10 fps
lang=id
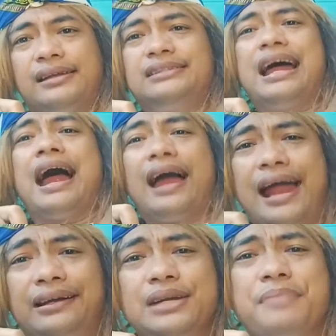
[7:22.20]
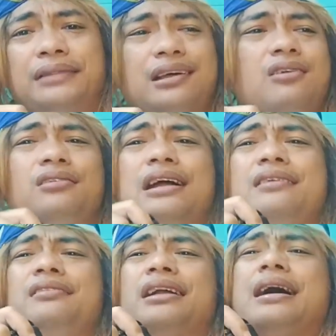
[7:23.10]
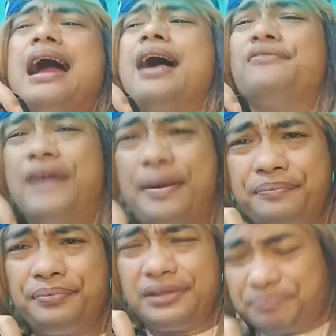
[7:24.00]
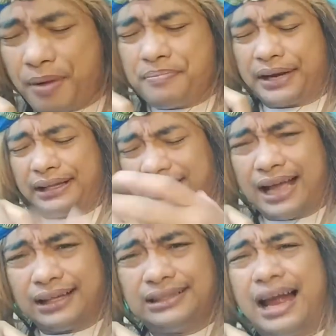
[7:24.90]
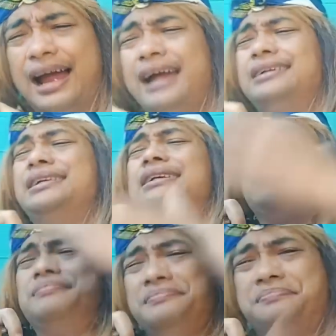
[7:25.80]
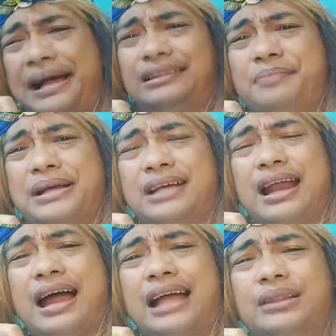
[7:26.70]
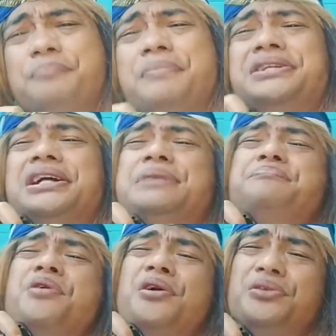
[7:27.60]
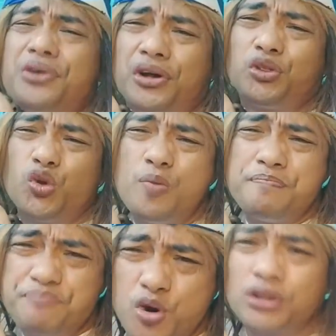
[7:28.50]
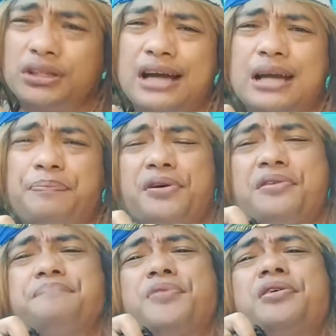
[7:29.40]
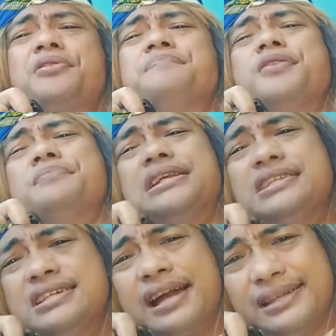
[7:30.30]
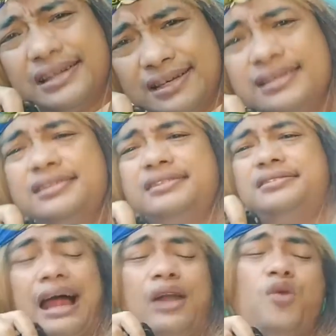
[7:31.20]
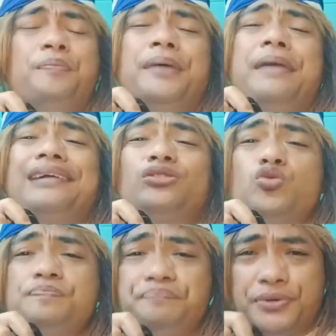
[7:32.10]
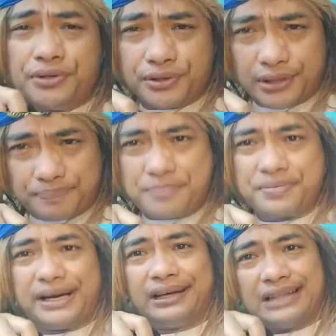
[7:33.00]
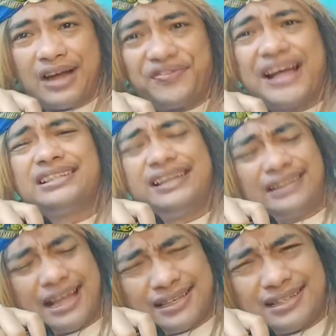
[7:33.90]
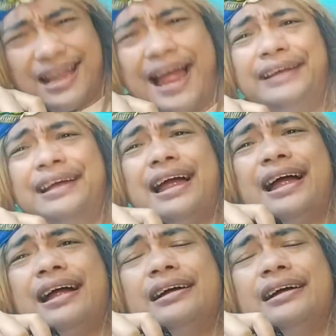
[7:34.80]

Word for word: jangan di mata orang-orang awam, pemerintah jangan di mata masyarakat menjadi bodoh tumpul terhadap kelompok-kelompok bajingan ini. Kalau memang tumpul pemerintah fasilitasi saya.